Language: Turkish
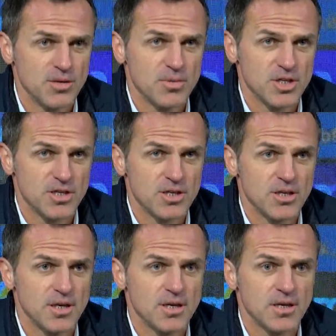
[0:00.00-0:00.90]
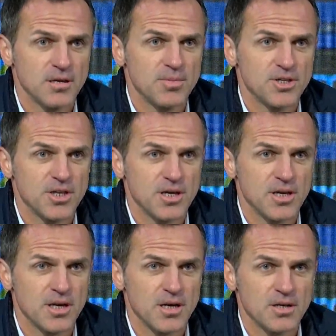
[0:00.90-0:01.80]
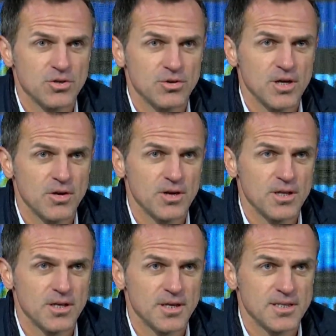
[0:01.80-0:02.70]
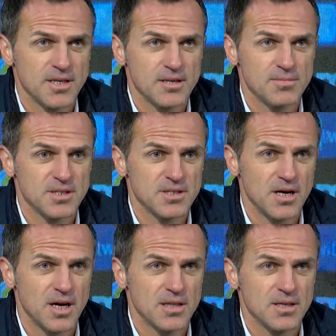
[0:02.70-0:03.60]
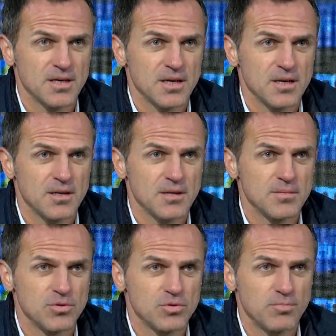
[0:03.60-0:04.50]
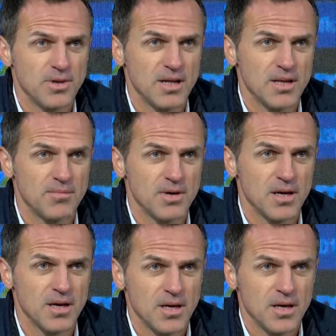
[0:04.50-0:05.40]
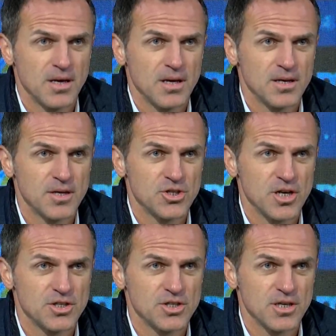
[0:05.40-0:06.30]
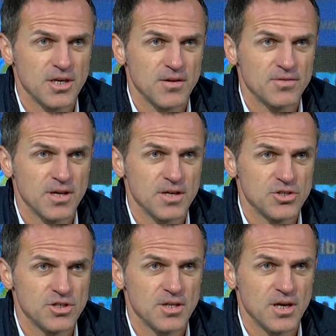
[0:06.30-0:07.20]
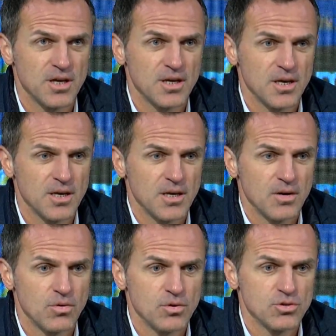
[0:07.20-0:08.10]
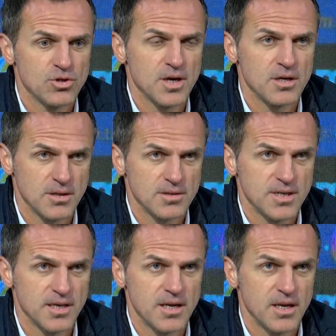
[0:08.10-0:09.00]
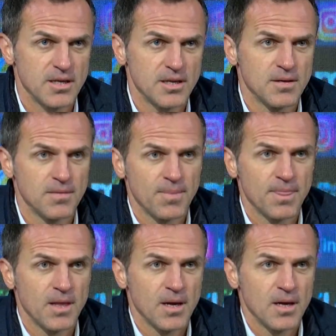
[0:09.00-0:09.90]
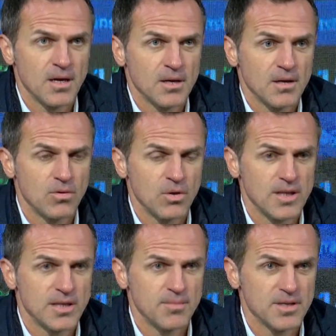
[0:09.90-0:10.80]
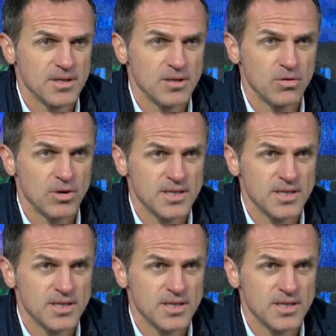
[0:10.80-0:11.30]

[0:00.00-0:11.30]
iyi başladık. İlk 45 dakika çok iyi oynadık. İstediğimiz aldık. E, bütün planlama ne çalıştık hafta içinde oyuncular sergiledi. Gol atamadık. Gol